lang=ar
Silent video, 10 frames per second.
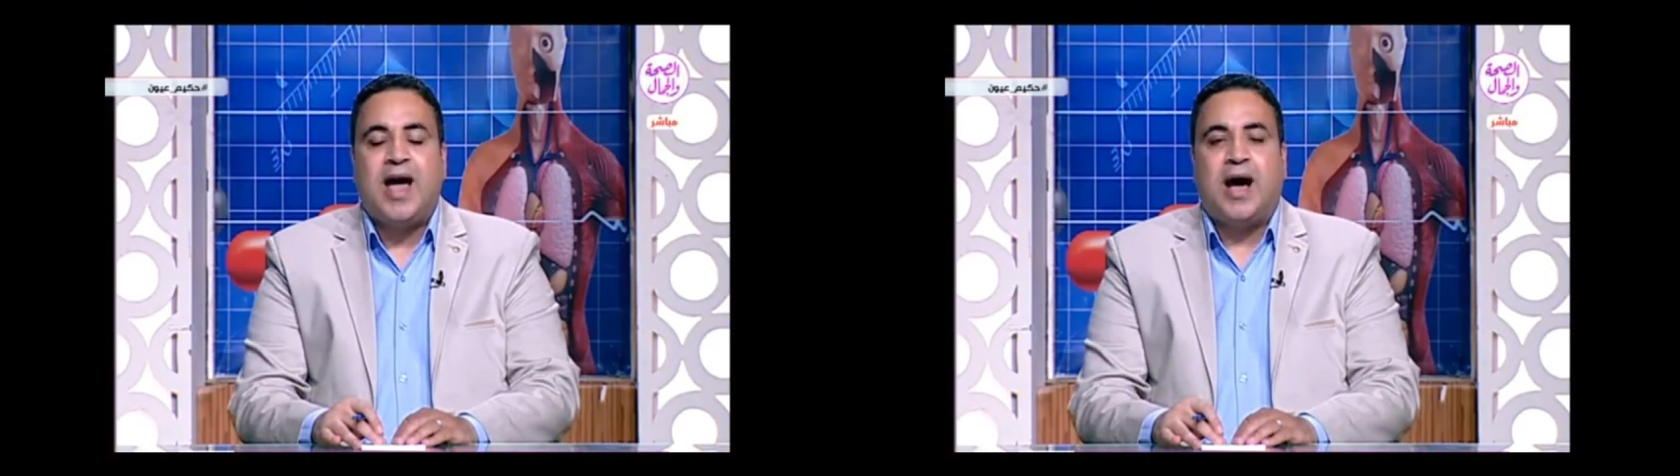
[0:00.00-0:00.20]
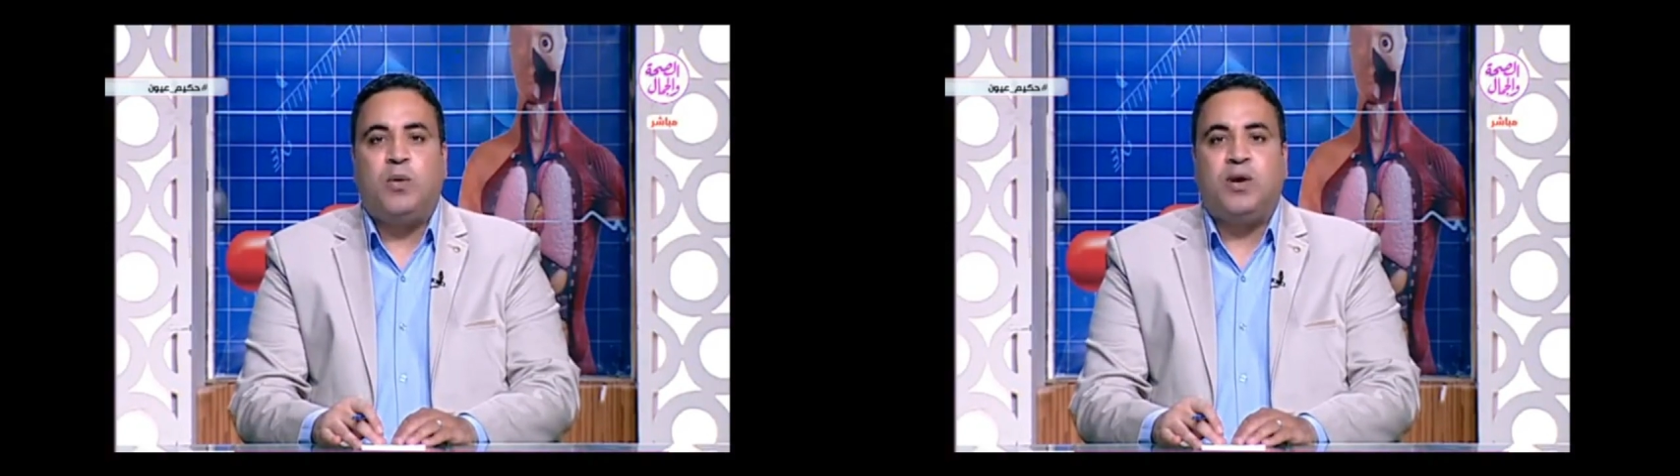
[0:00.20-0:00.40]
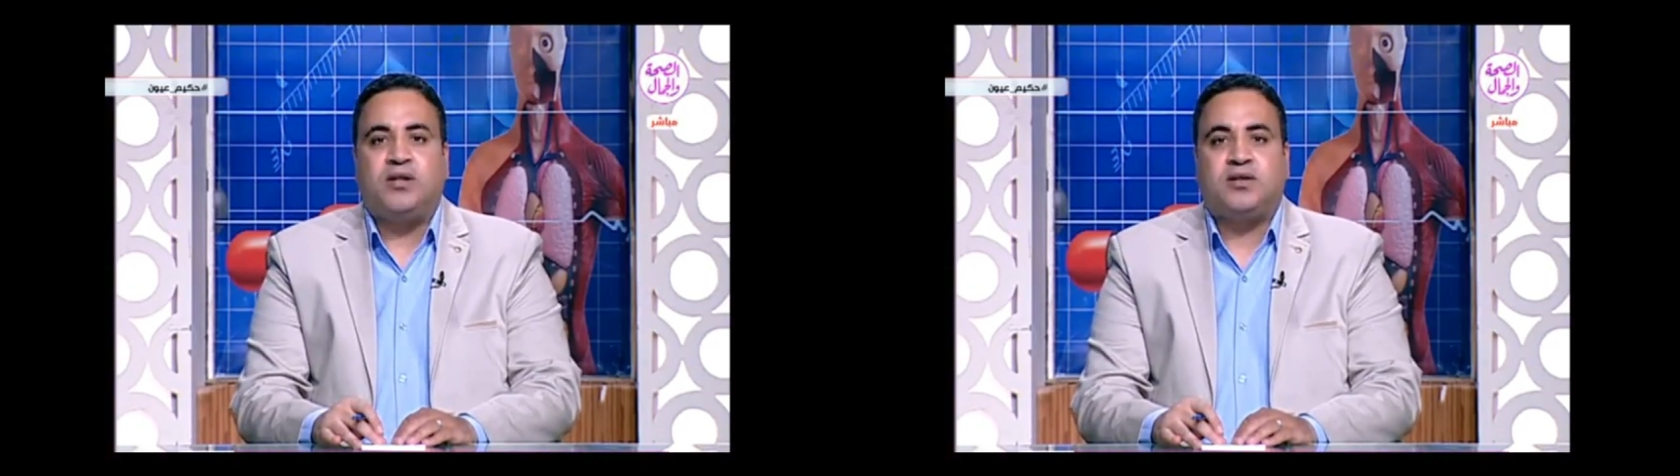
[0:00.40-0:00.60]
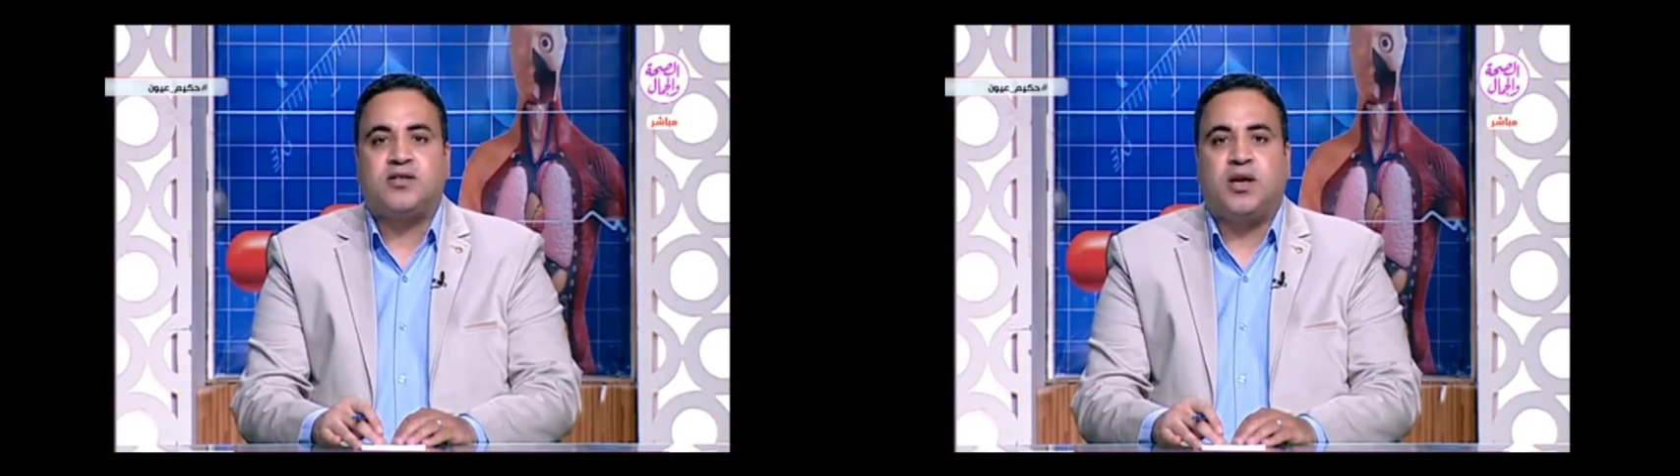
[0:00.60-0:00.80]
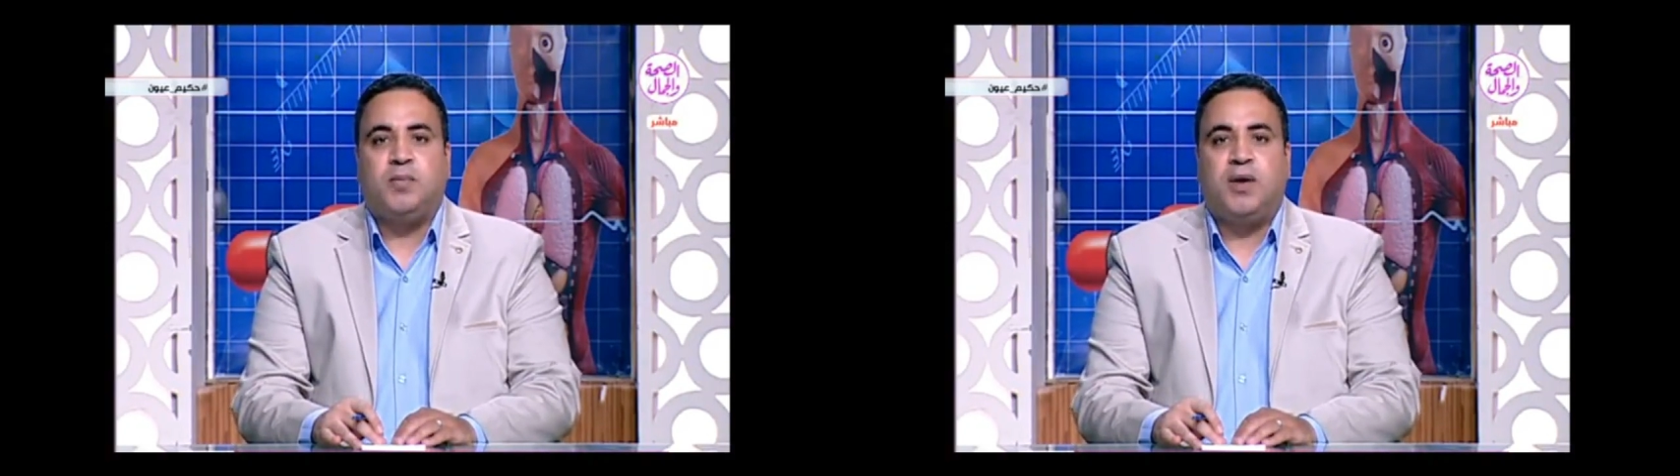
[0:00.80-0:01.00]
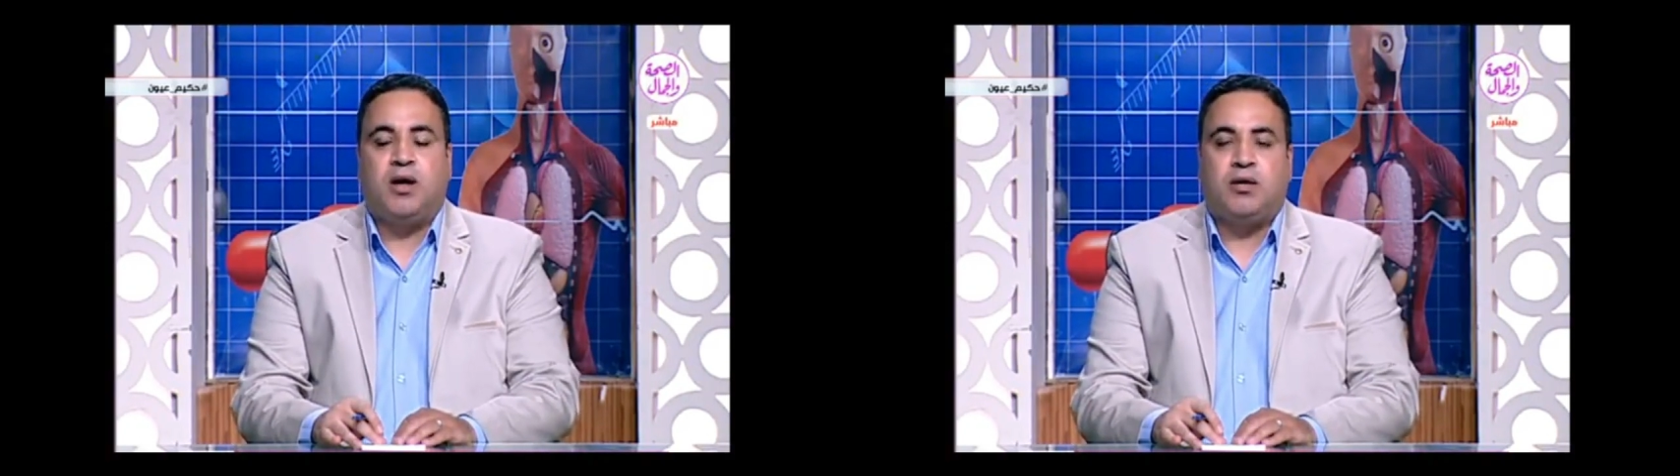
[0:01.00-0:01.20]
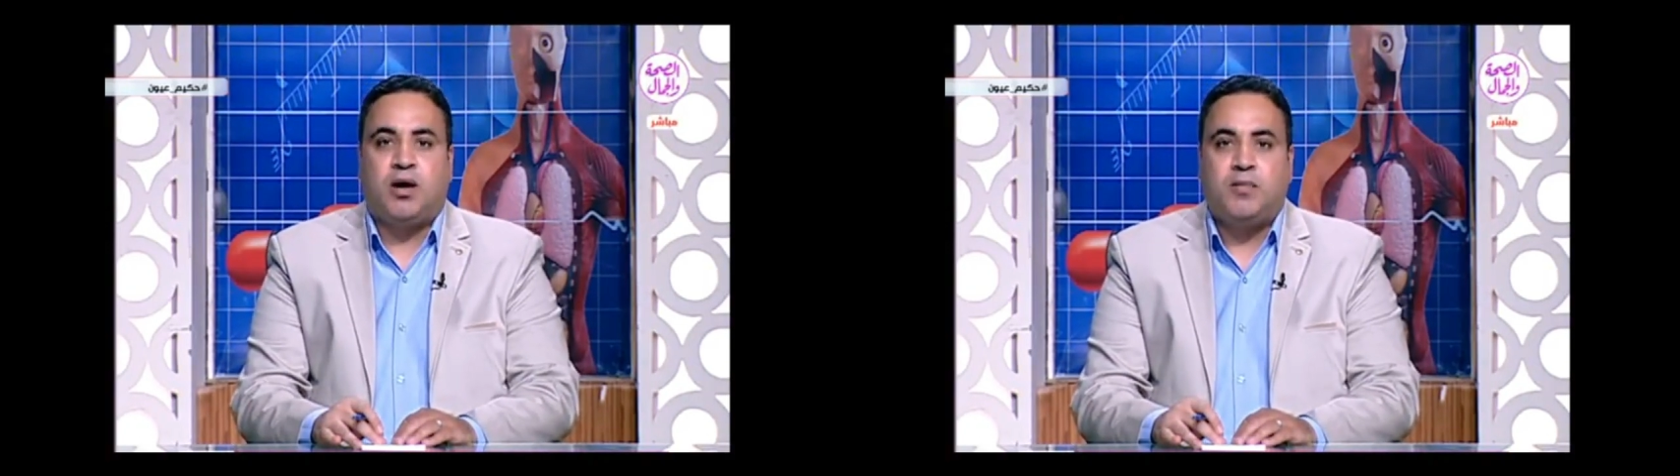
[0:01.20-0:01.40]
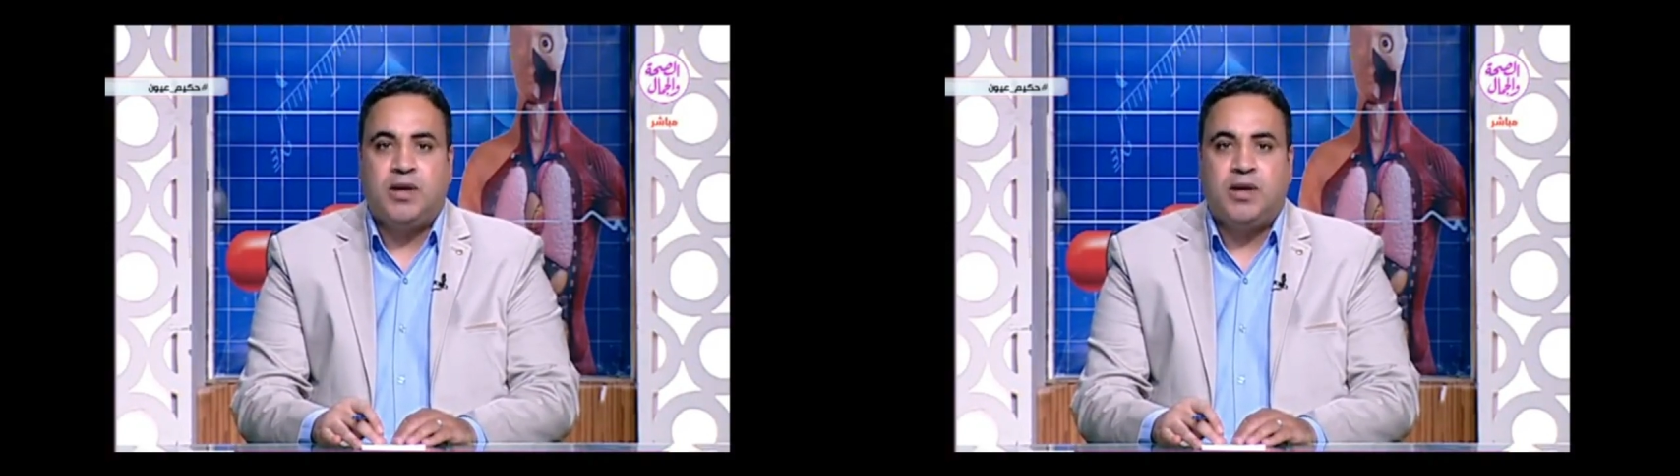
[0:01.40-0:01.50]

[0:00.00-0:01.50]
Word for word: أو الاتصال بالأرقام